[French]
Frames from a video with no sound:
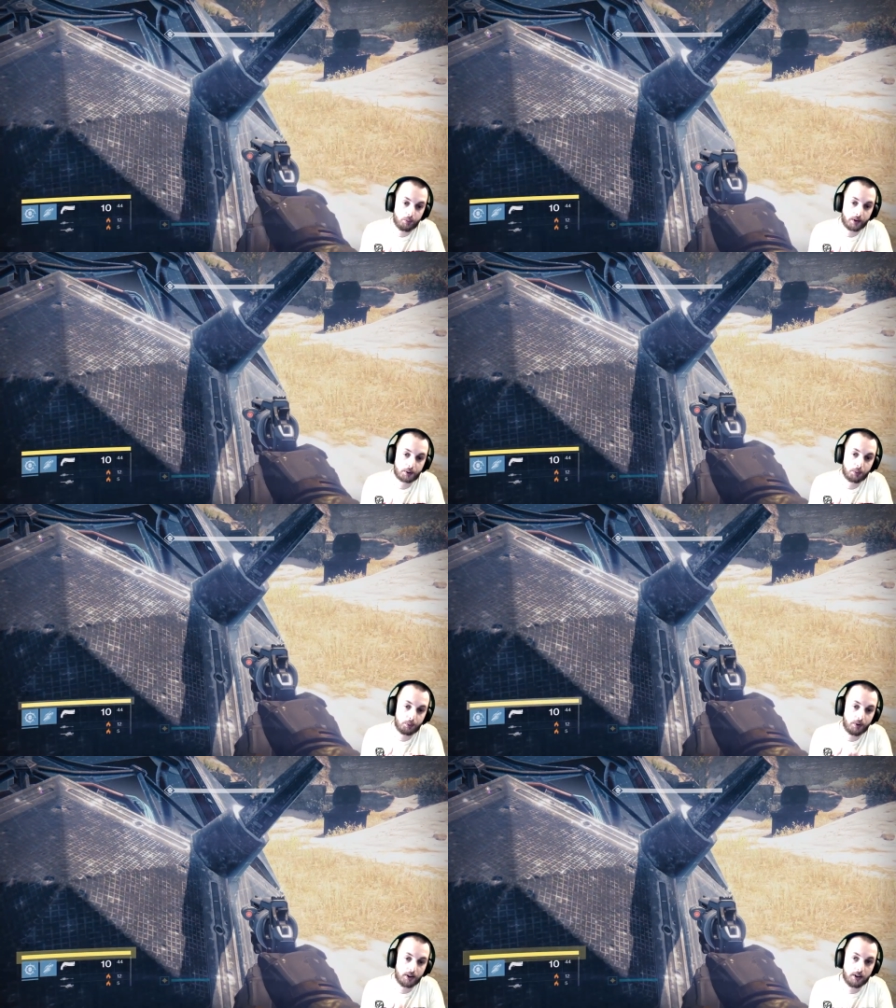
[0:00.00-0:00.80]
bah, je me
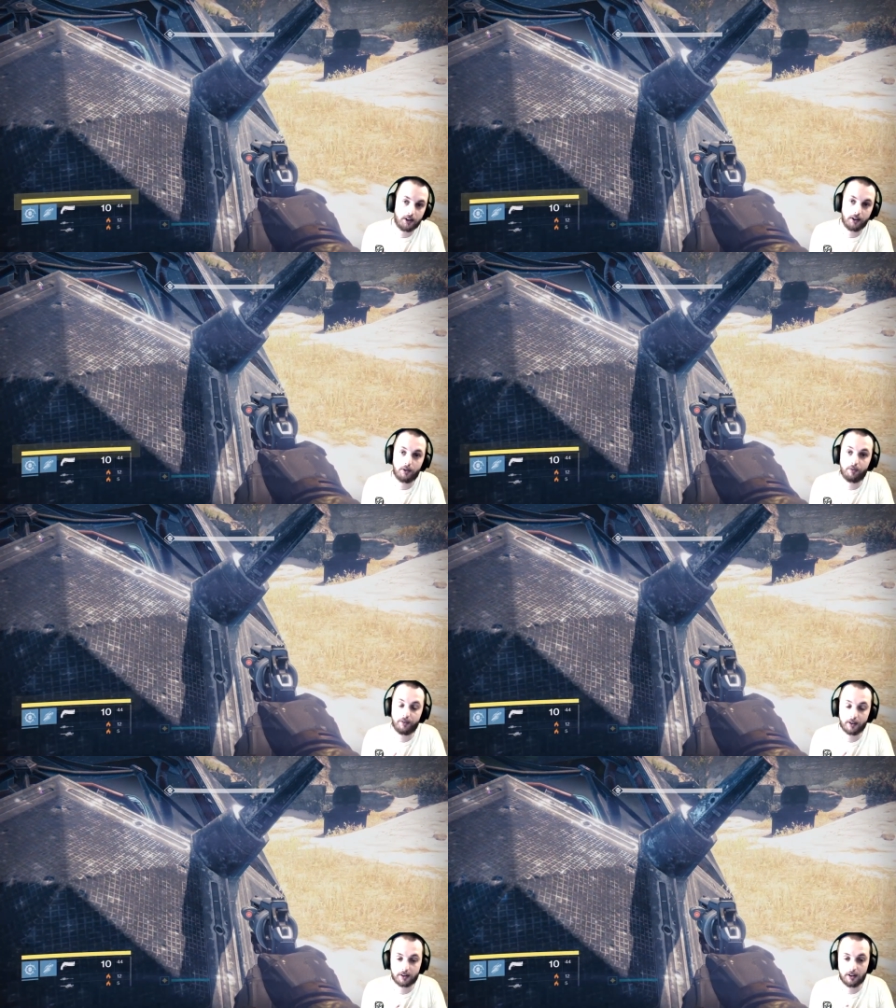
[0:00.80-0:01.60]
suis décidé de
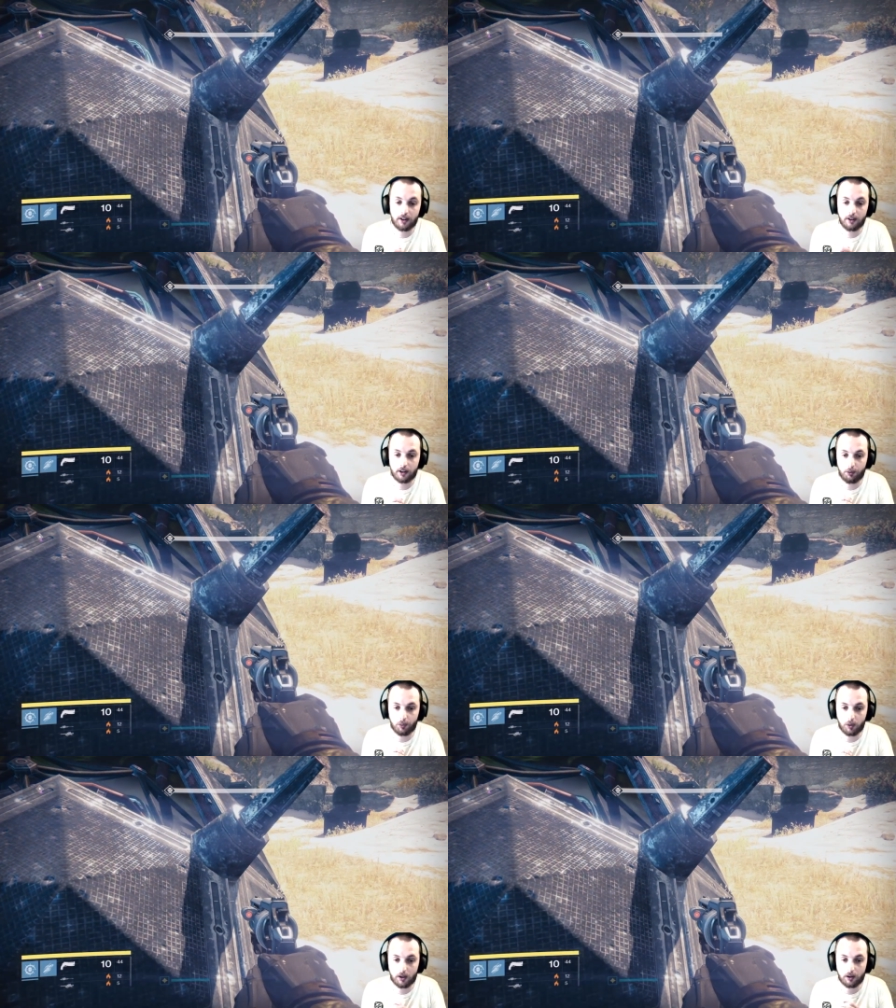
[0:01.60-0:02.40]
faire cette dernière nuit
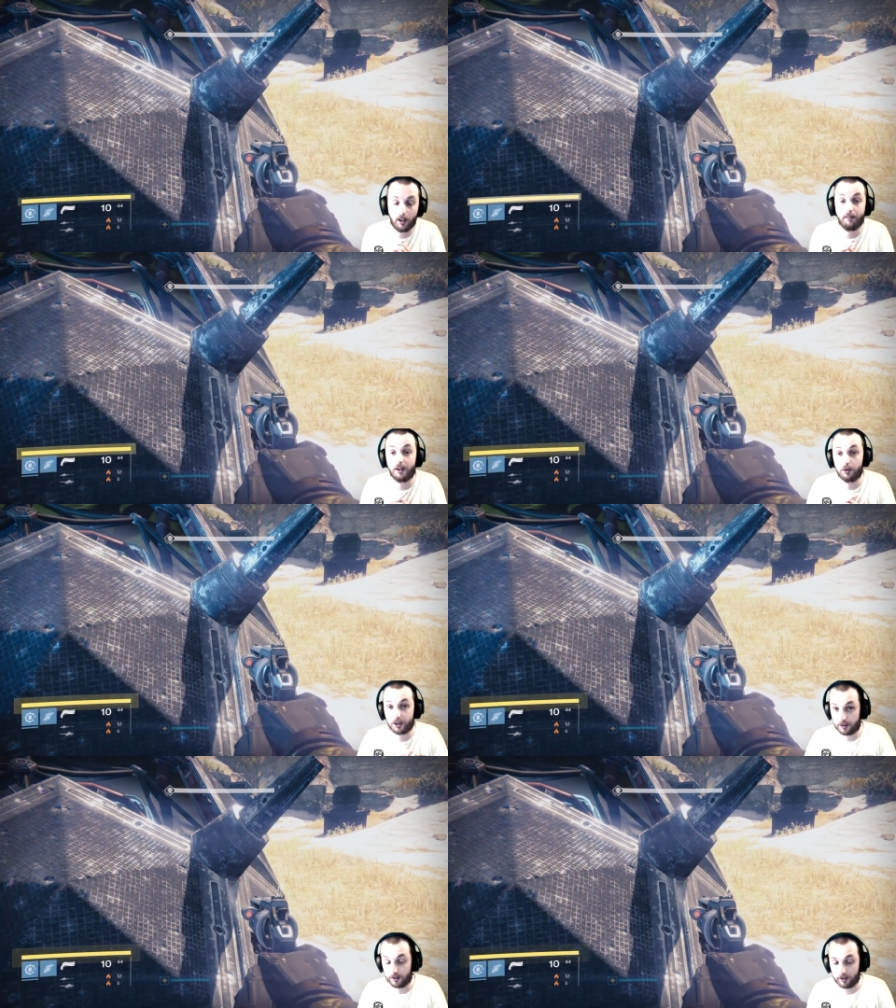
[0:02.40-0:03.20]
noire avec le
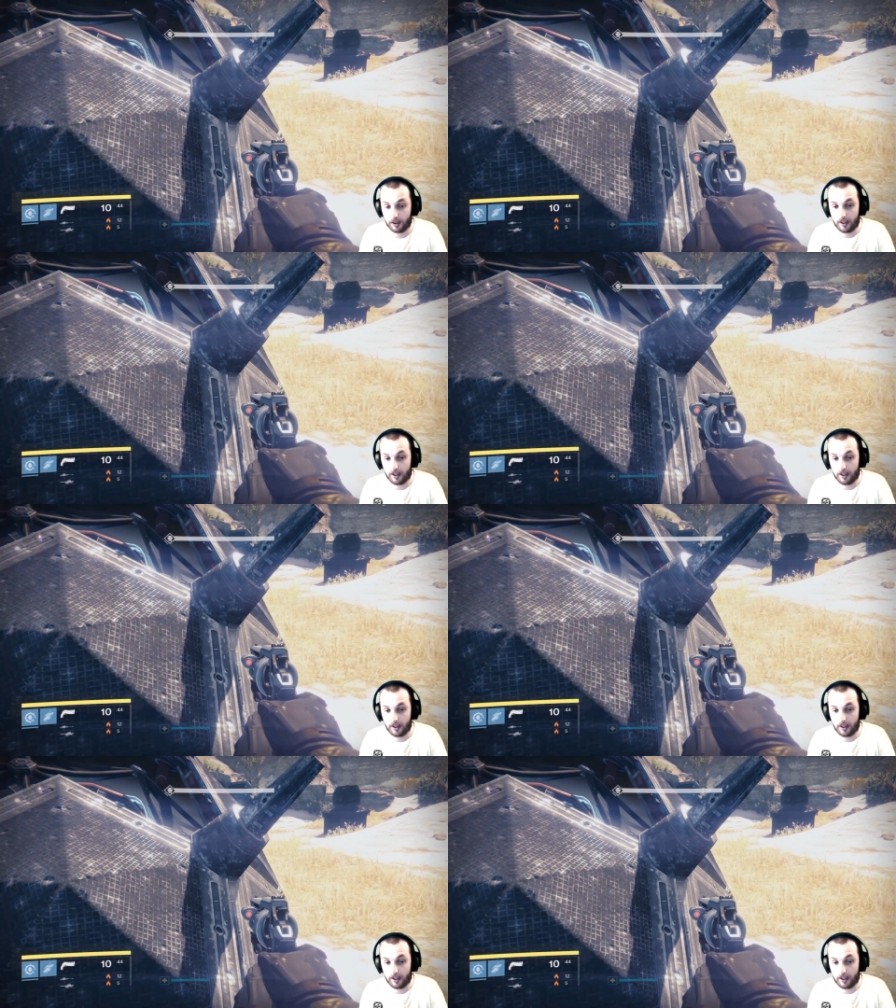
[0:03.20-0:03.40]
chasseur.